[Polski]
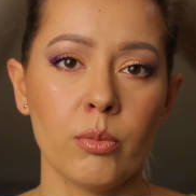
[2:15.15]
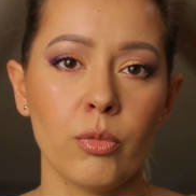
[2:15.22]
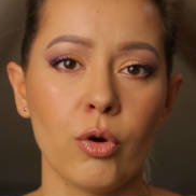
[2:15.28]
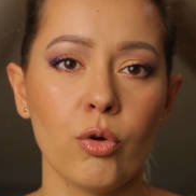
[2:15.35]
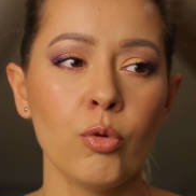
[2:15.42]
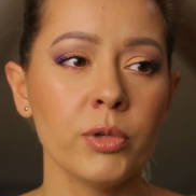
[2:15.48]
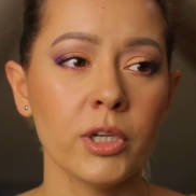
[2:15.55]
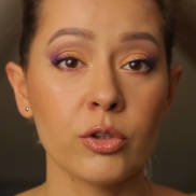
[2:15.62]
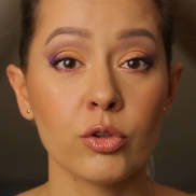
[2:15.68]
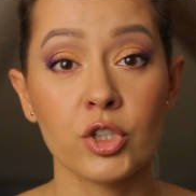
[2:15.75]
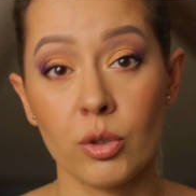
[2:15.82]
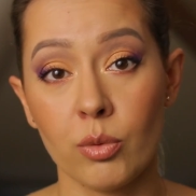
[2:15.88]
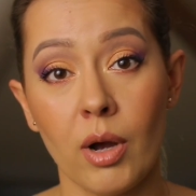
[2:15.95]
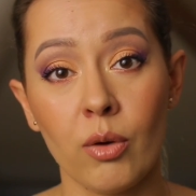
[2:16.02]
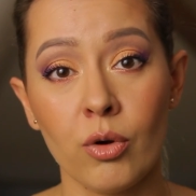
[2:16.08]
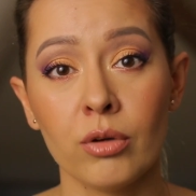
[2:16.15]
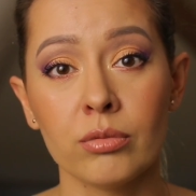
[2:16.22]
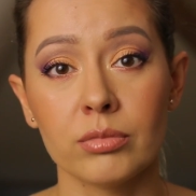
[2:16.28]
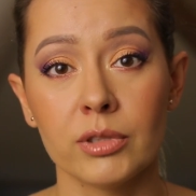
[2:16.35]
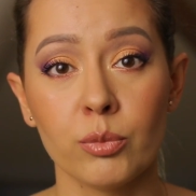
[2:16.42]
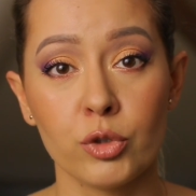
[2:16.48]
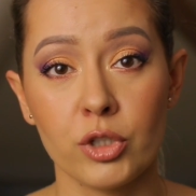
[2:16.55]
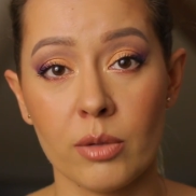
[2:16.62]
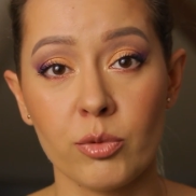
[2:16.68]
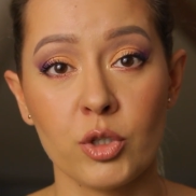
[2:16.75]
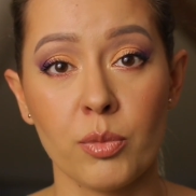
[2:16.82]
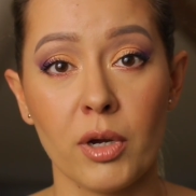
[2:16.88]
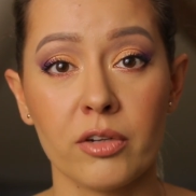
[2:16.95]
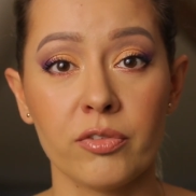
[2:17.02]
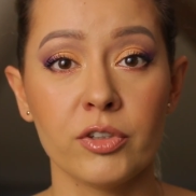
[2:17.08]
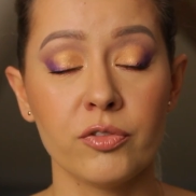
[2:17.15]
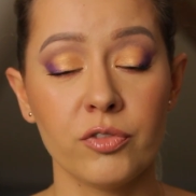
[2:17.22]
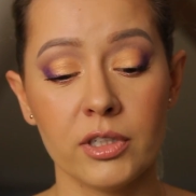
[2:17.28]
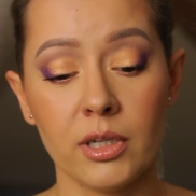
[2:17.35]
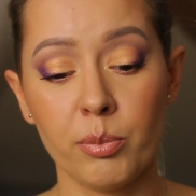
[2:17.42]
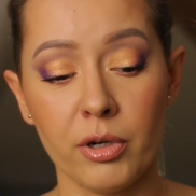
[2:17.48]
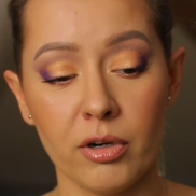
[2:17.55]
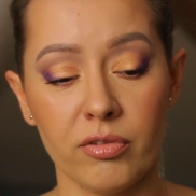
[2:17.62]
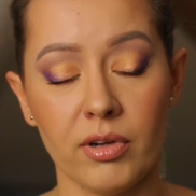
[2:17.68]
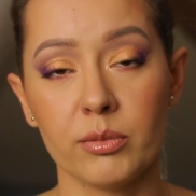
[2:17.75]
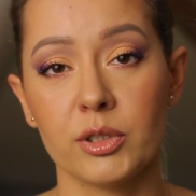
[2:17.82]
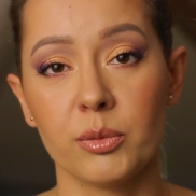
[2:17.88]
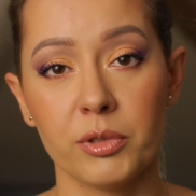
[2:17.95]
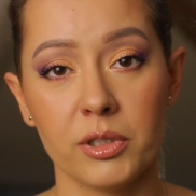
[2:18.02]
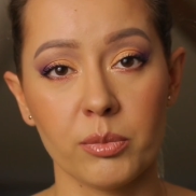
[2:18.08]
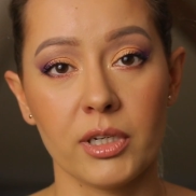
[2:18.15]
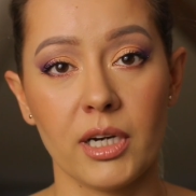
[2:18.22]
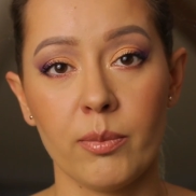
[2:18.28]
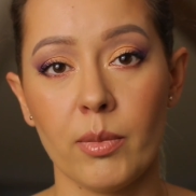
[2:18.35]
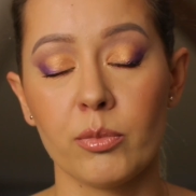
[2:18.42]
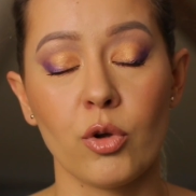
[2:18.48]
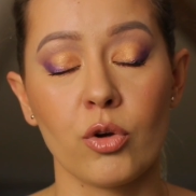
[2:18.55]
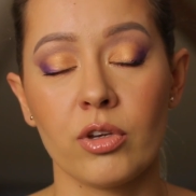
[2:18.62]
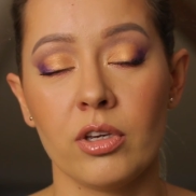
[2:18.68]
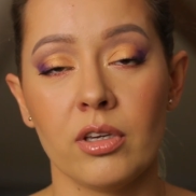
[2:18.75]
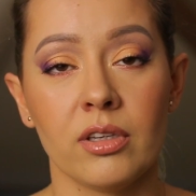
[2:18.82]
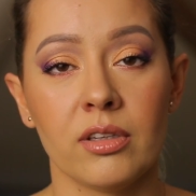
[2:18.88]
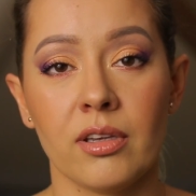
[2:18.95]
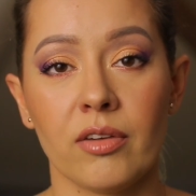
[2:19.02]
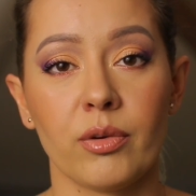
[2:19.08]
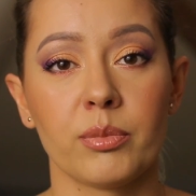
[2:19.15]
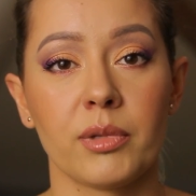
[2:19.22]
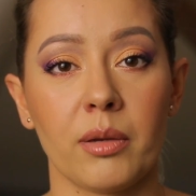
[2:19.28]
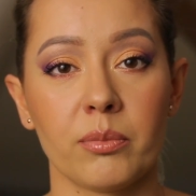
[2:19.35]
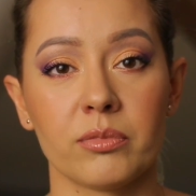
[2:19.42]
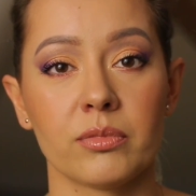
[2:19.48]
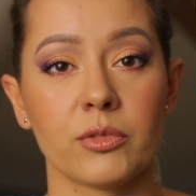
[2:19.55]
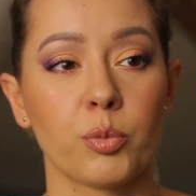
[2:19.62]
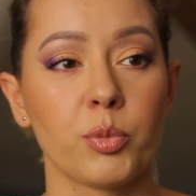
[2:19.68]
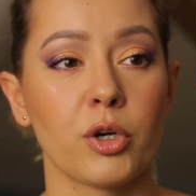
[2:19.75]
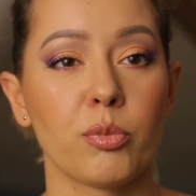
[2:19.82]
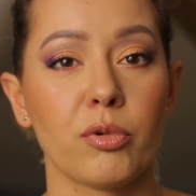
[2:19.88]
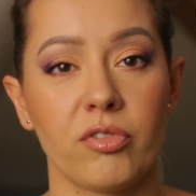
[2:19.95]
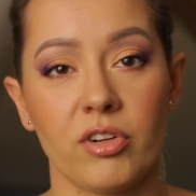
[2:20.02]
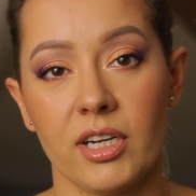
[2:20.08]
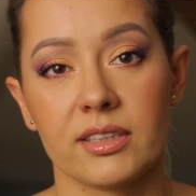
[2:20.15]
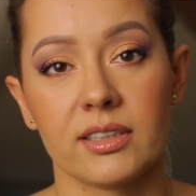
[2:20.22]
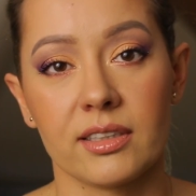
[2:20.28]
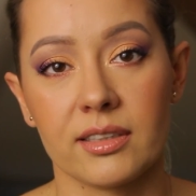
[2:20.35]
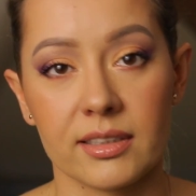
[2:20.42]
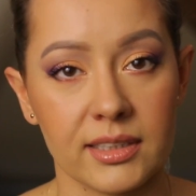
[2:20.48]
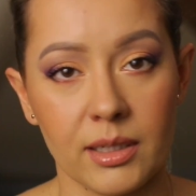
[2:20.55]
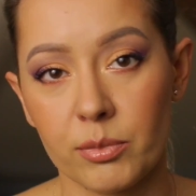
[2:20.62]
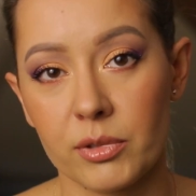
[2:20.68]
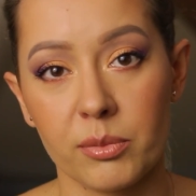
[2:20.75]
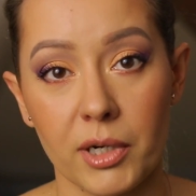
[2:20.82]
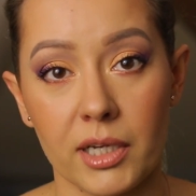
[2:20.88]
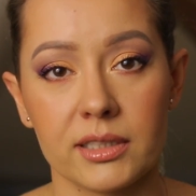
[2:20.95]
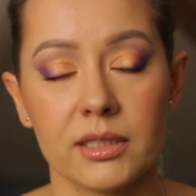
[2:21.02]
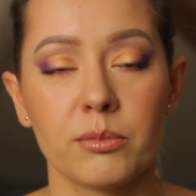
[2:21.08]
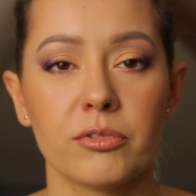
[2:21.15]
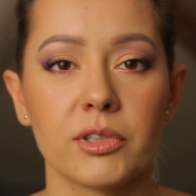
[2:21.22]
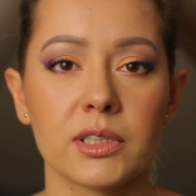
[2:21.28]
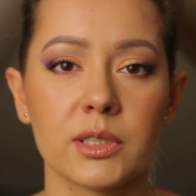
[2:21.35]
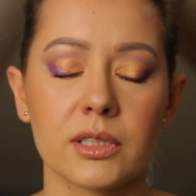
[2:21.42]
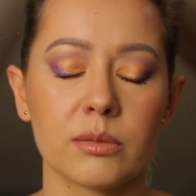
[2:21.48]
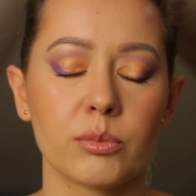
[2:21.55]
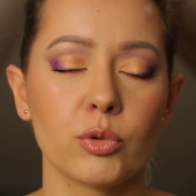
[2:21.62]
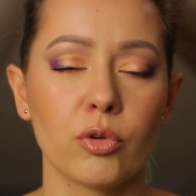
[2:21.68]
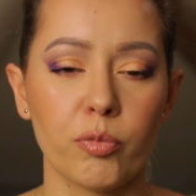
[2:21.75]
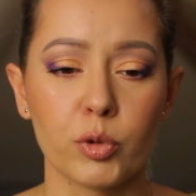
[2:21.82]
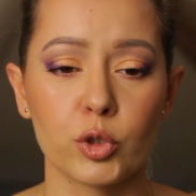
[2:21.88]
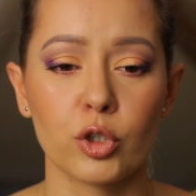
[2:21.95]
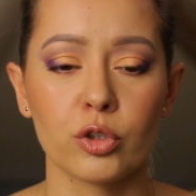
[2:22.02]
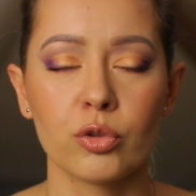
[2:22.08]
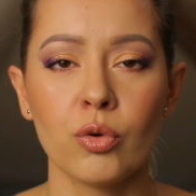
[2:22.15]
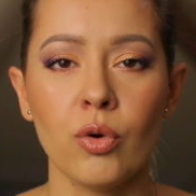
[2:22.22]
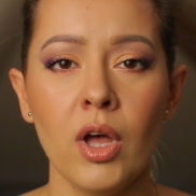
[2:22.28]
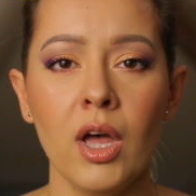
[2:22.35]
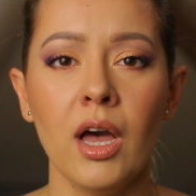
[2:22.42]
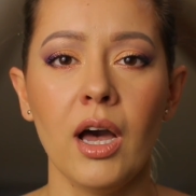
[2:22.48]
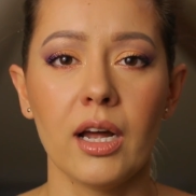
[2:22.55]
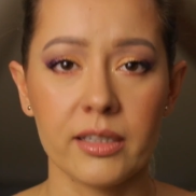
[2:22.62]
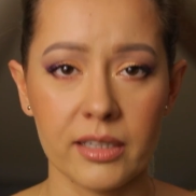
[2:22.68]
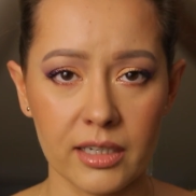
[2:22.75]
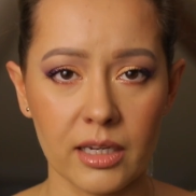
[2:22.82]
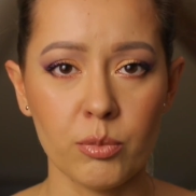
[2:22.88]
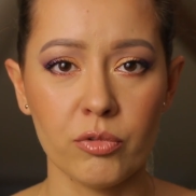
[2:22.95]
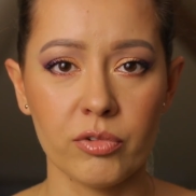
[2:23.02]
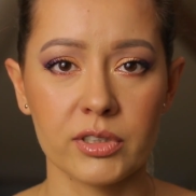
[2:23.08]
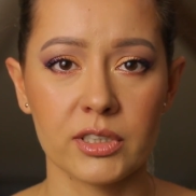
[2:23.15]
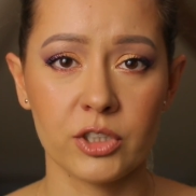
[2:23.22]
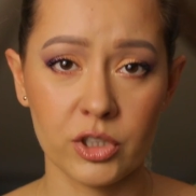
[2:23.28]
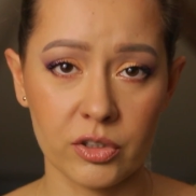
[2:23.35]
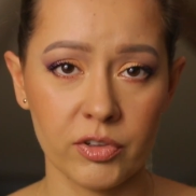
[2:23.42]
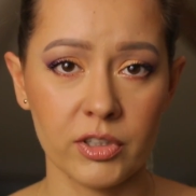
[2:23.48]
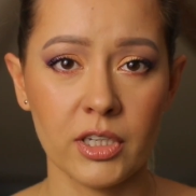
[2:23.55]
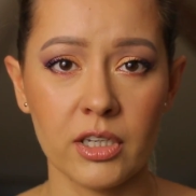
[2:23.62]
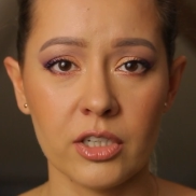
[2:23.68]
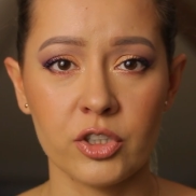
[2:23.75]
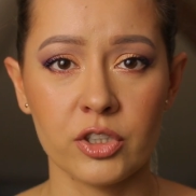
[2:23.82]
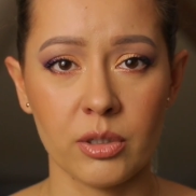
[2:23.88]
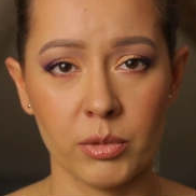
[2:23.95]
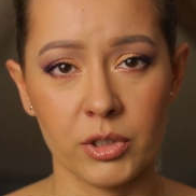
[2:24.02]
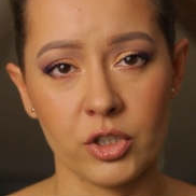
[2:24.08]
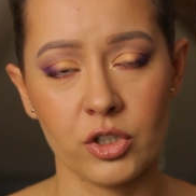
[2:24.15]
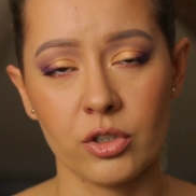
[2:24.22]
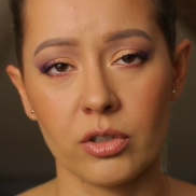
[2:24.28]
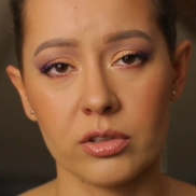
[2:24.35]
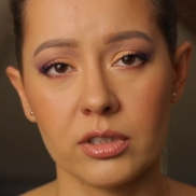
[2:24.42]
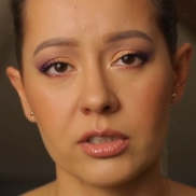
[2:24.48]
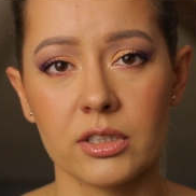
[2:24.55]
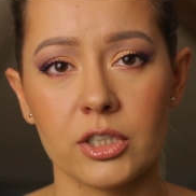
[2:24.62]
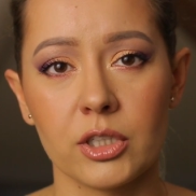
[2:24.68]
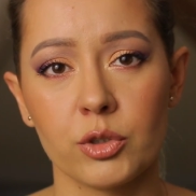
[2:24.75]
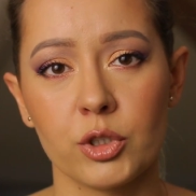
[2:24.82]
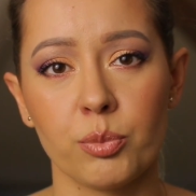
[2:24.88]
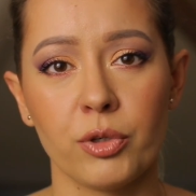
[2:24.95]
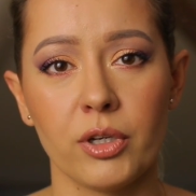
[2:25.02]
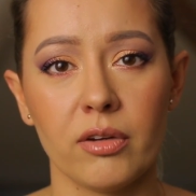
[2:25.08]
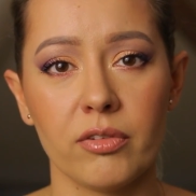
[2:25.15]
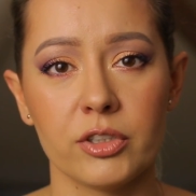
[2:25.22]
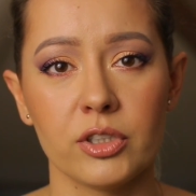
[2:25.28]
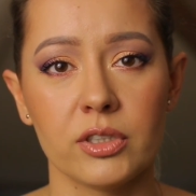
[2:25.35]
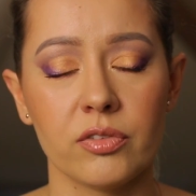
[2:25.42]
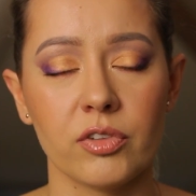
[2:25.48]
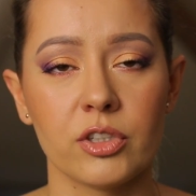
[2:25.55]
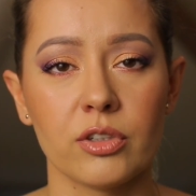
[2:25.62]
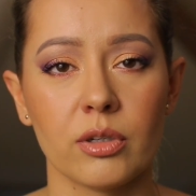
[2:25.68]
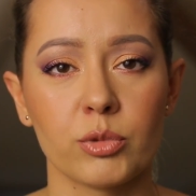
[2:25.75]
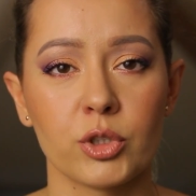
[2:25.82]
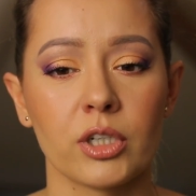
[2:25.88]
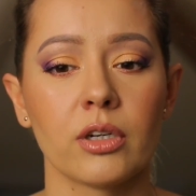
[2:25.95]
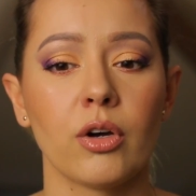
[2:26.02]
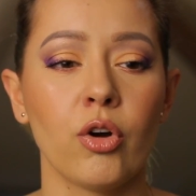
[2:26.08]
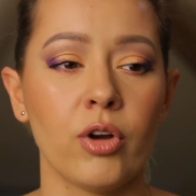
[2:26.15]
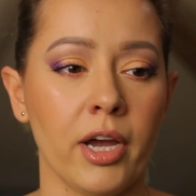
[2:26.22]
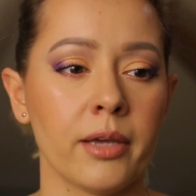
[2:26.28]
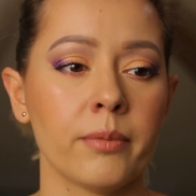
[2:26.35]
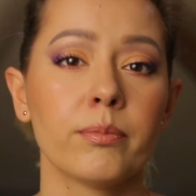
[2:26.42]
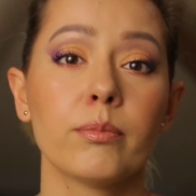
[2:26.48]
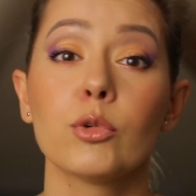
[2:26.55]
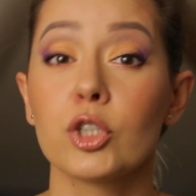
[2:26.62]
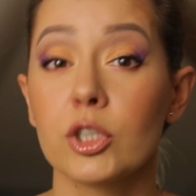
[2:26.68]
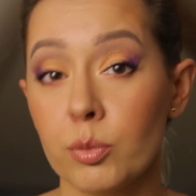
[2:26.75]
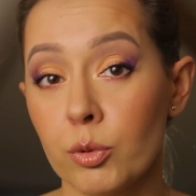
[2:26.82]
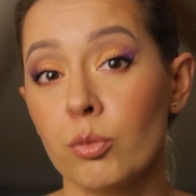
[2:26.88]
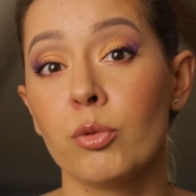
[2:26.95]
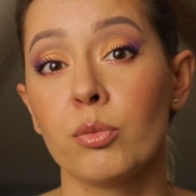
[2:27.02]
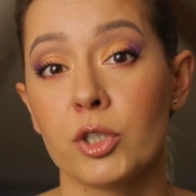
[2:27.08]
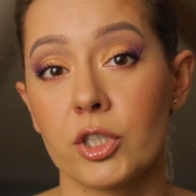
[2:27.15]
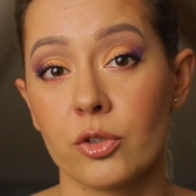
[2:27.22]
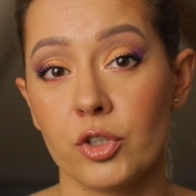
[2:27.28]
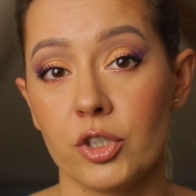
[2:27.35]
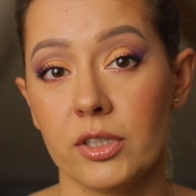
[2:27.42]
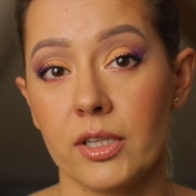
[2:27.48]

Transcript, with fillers: Bo u mnie to działało, nie musiałam się martwić, wydepilowałam sobie tym kremem nogi, nie wiem, tam dopiero po wakacjach następnym razem, więc było w porządku, ale tak jak mówię, zaczerwienienie czy tam jakieś krotki zaczęły się pojawiać i stwierdziłam, że okej, okay, może spróbujmy czegoś